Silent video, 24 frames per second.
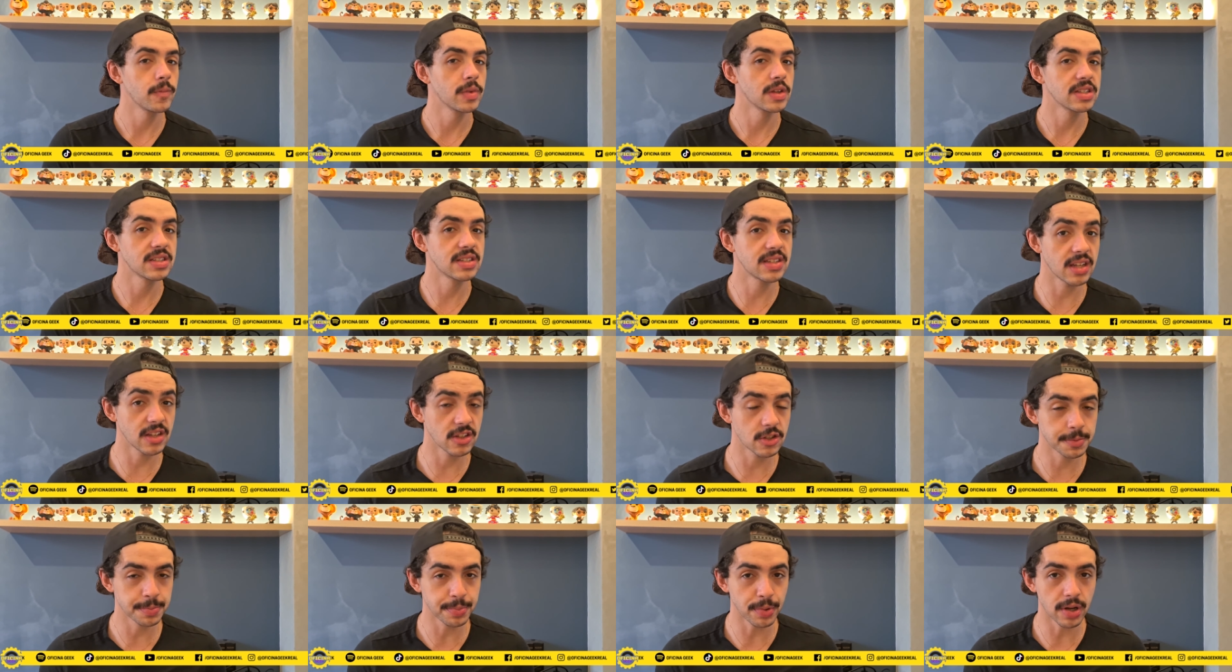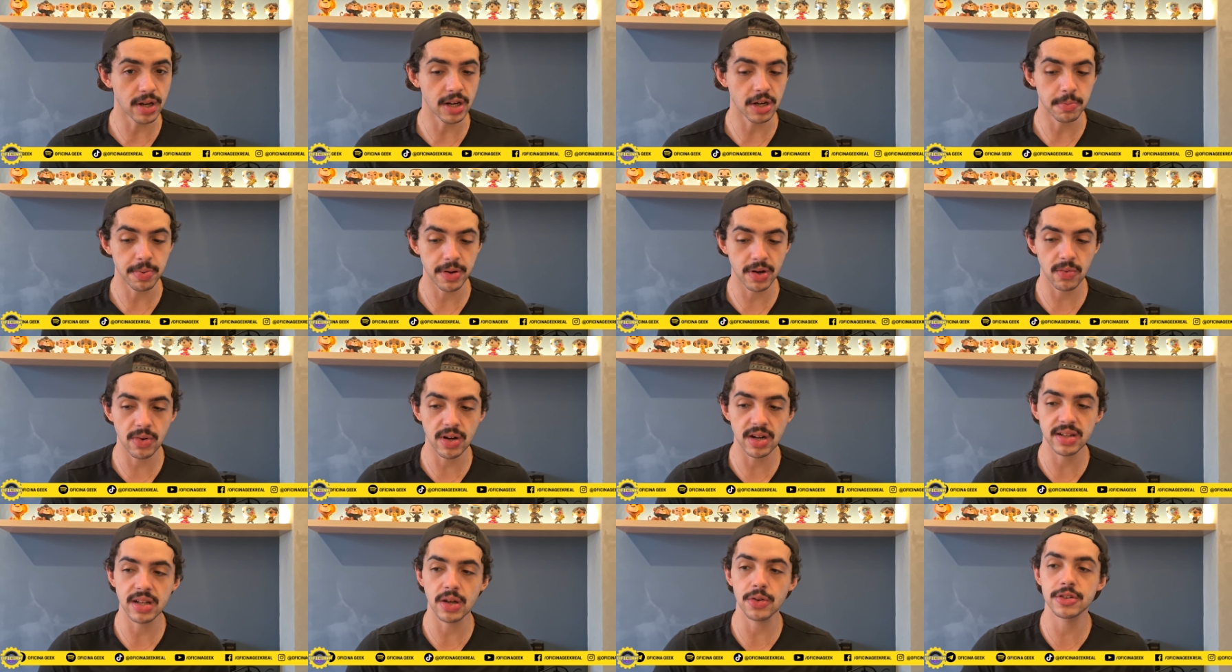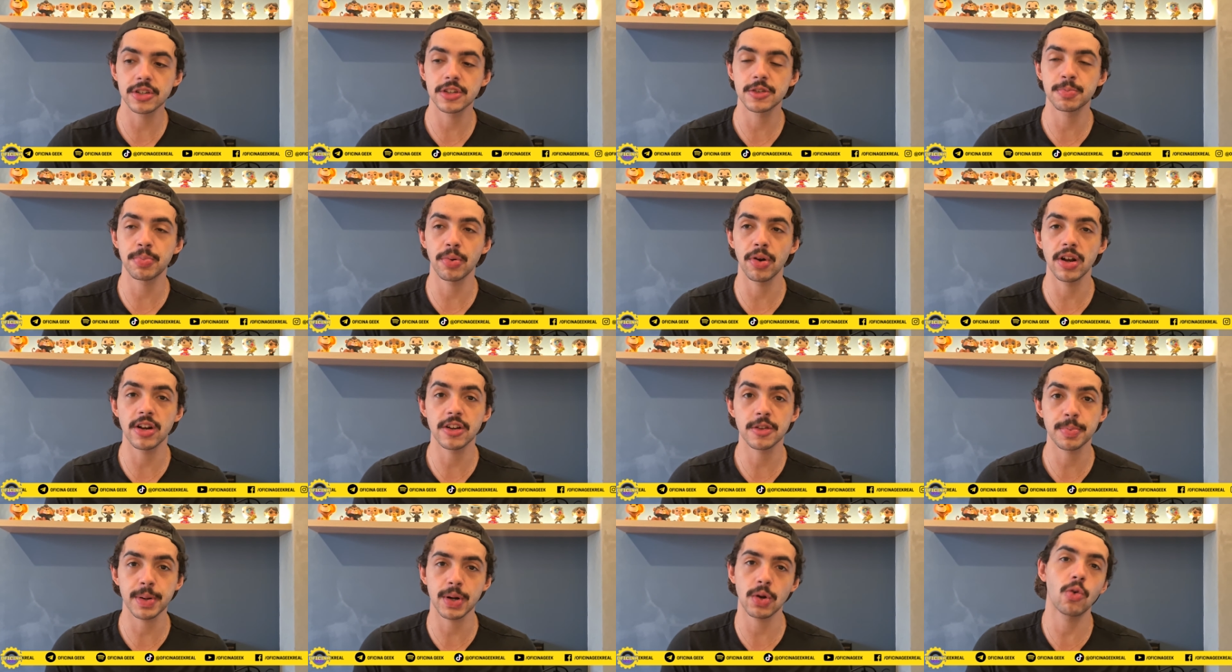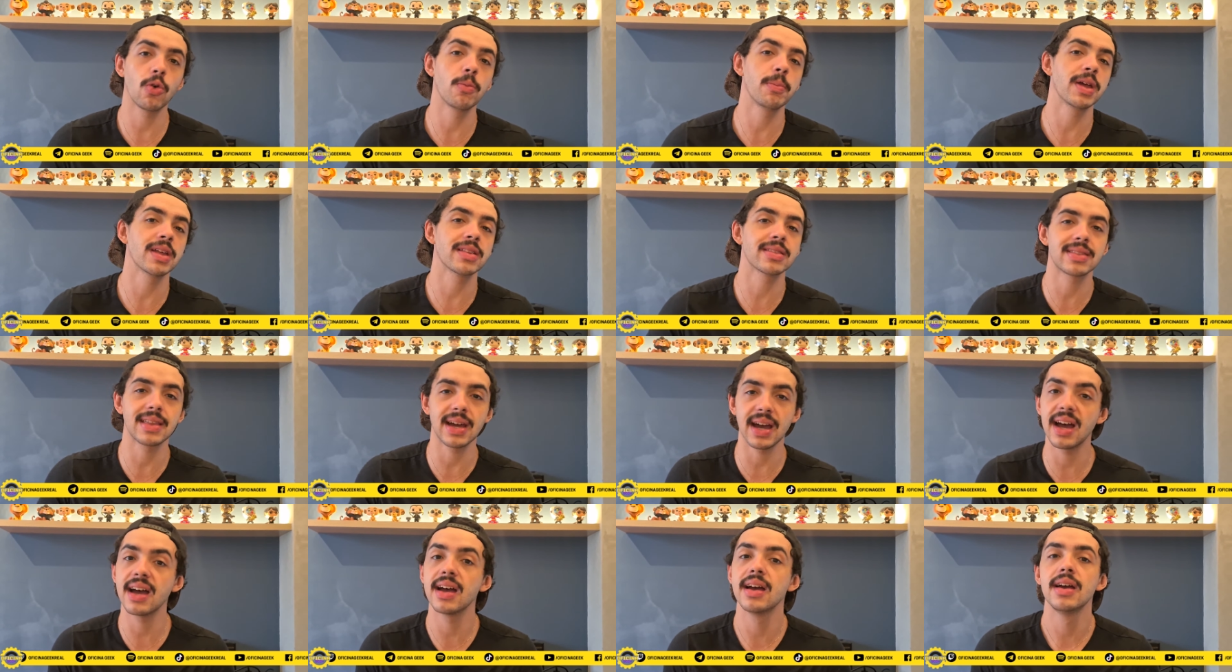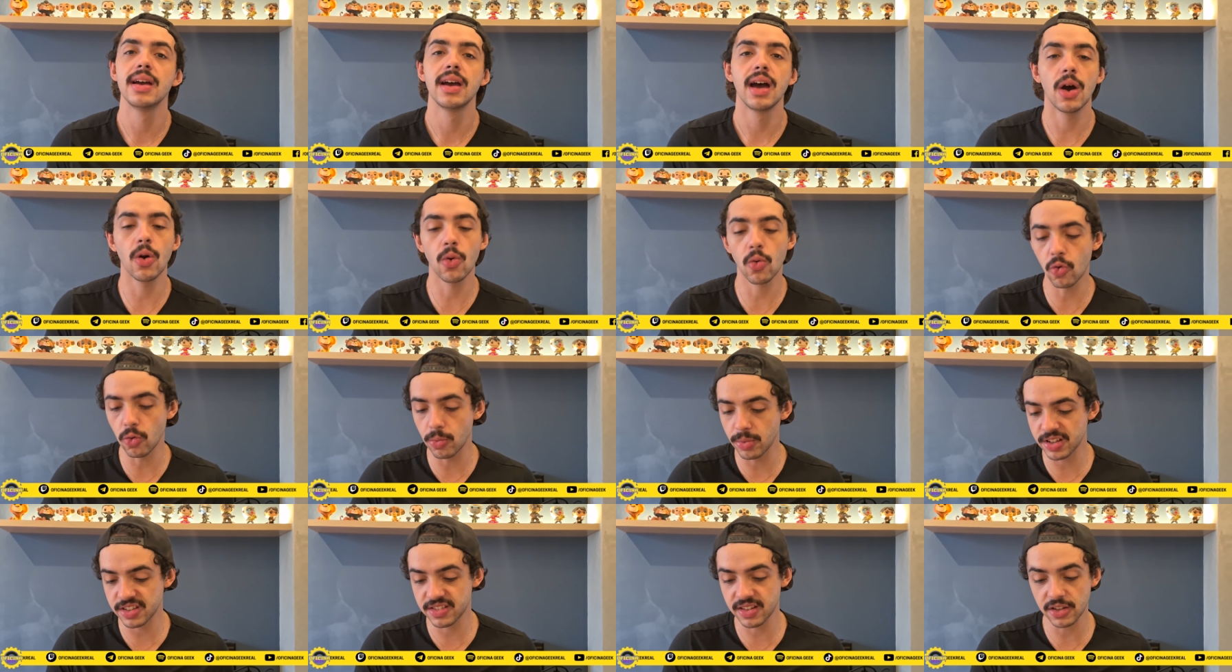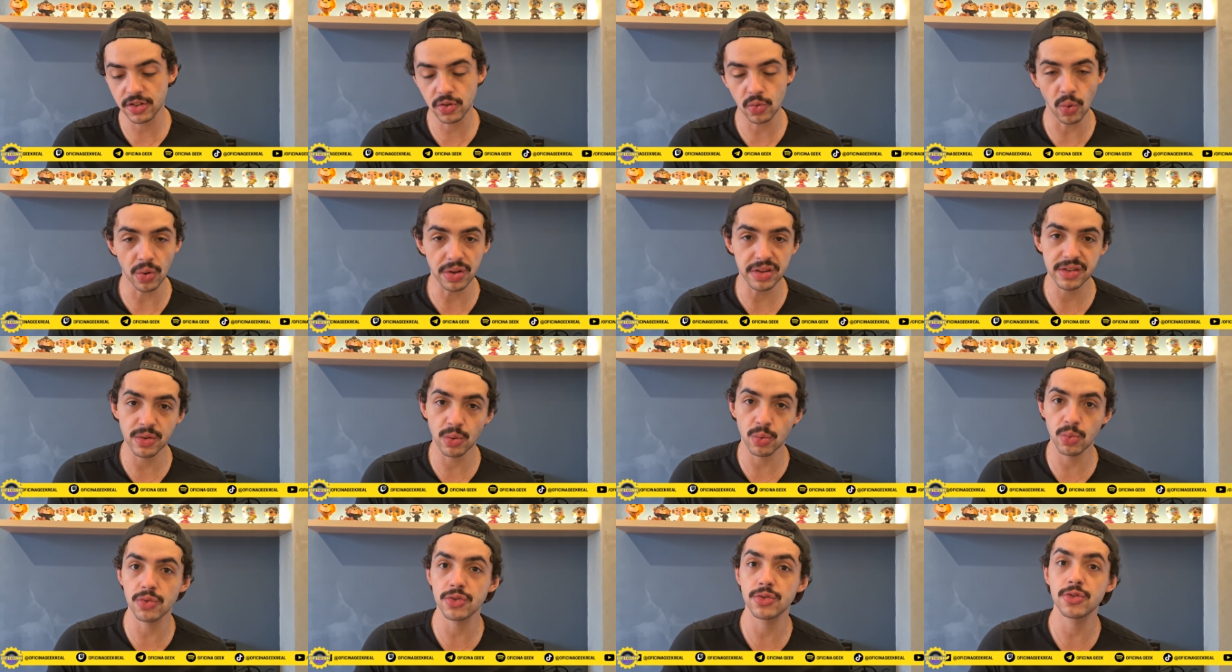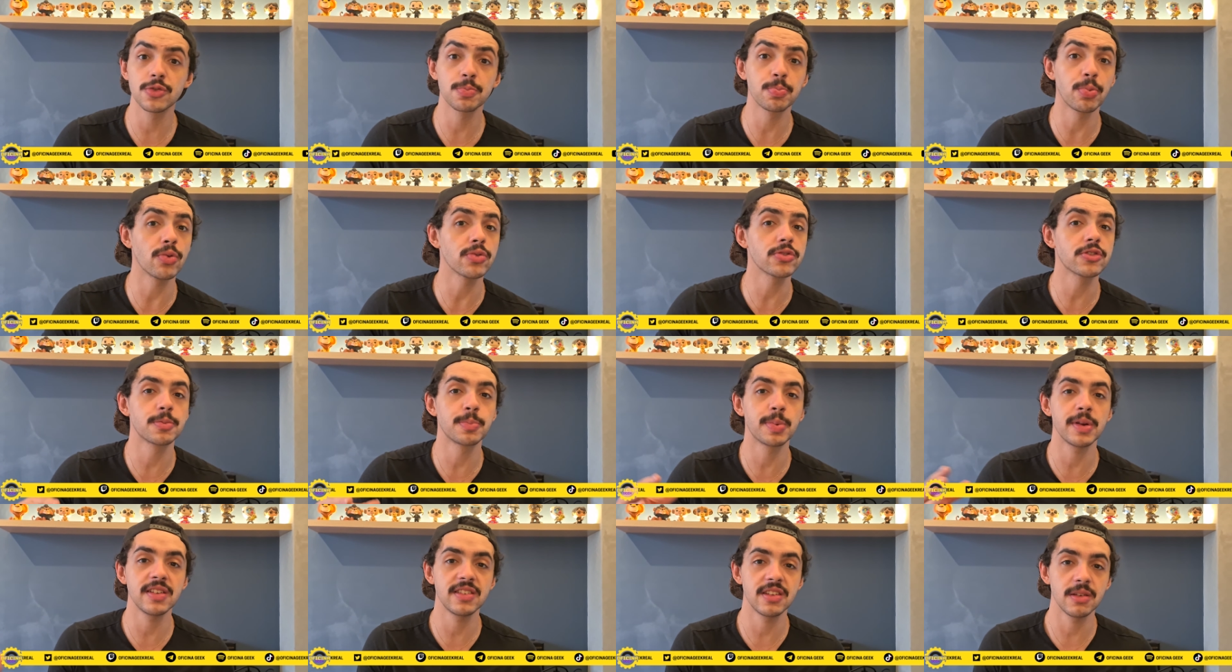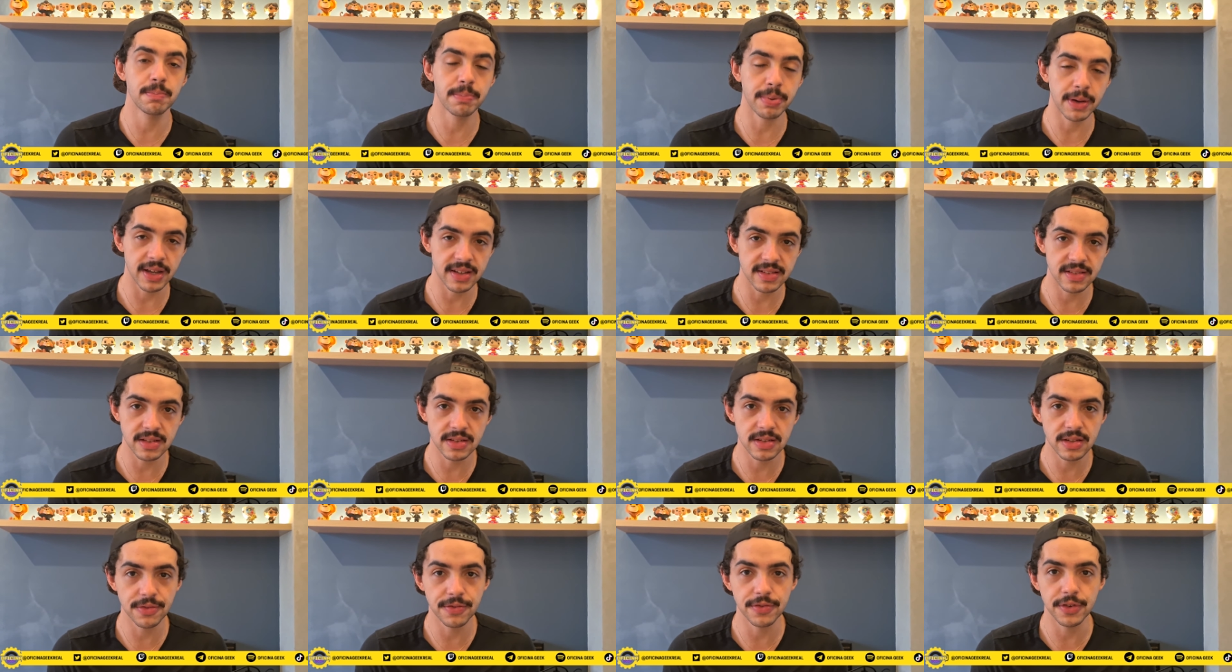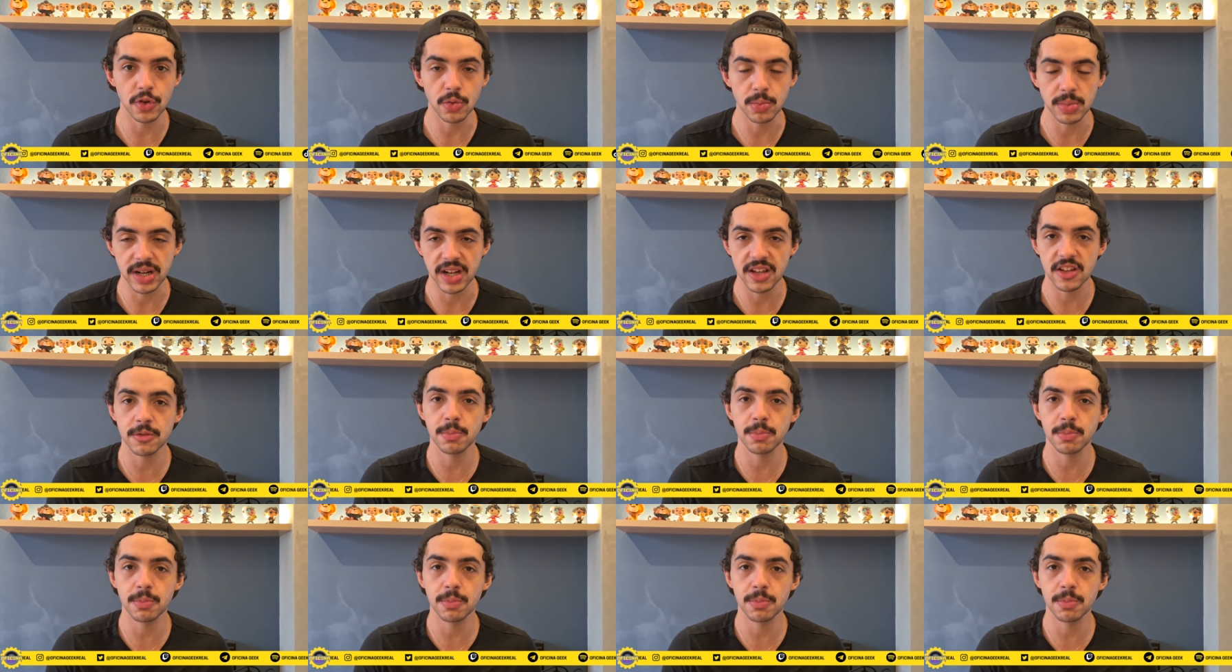sem spoiler, para guardar os spoilers para comentar algumas das coisas, alguns dos pontos principais desse filme, né?